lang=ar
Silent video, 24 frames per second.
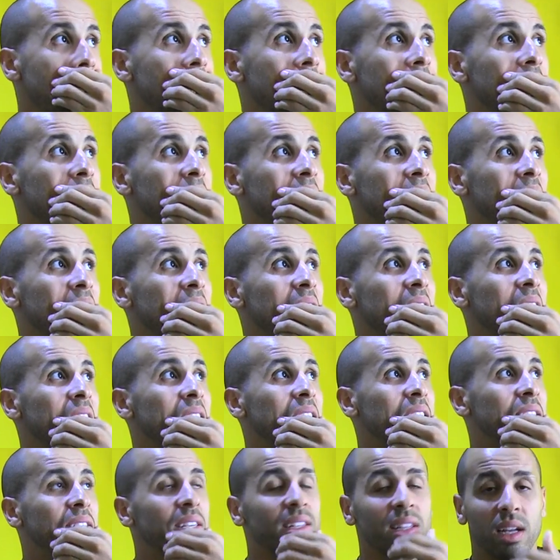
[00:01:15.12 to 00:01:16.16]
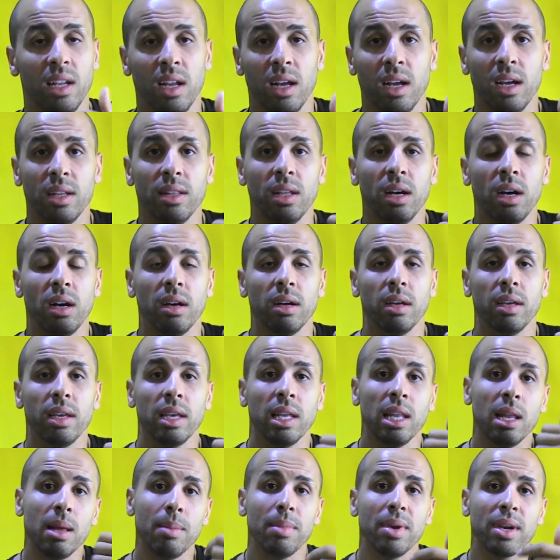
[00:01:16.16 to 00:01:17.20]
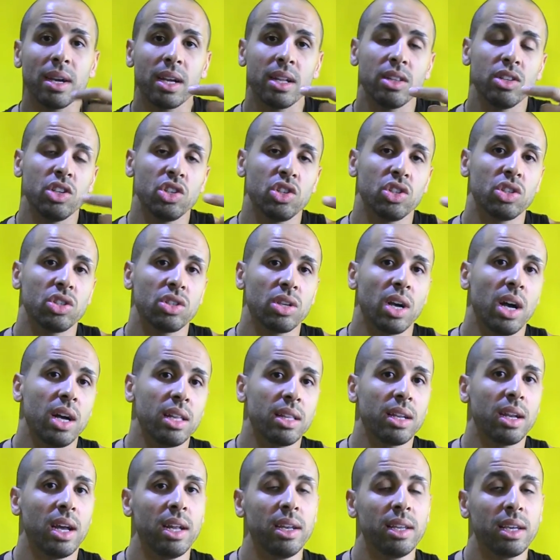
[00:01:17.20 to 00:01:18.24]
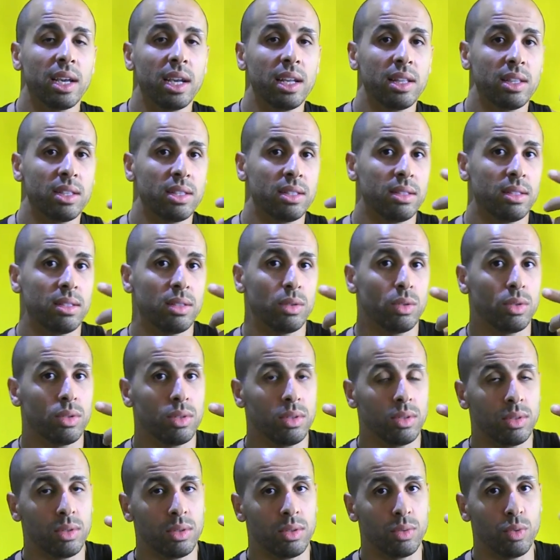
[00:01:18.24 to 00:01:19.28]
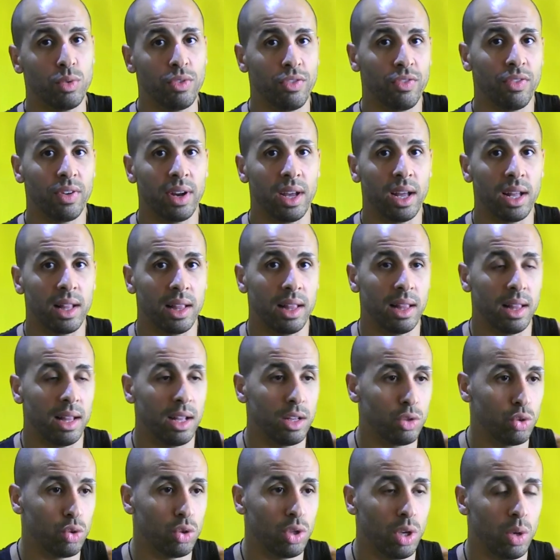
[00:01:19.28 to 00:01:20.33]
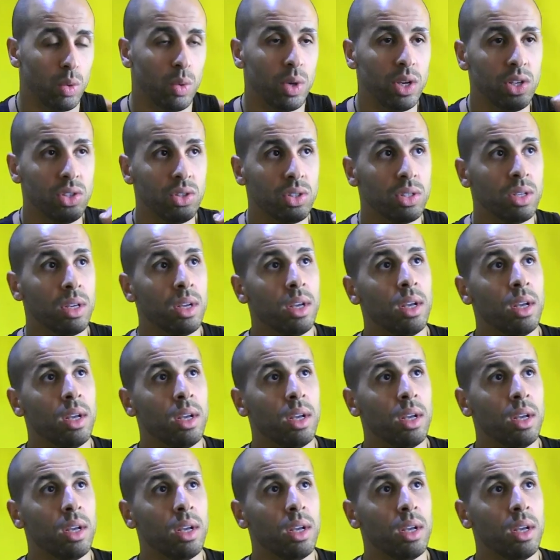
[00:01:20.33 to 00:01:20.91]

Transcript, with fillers: آه، زيد على هذا الا ما كنتيش قادره انك توفري هاد الجوج حوايج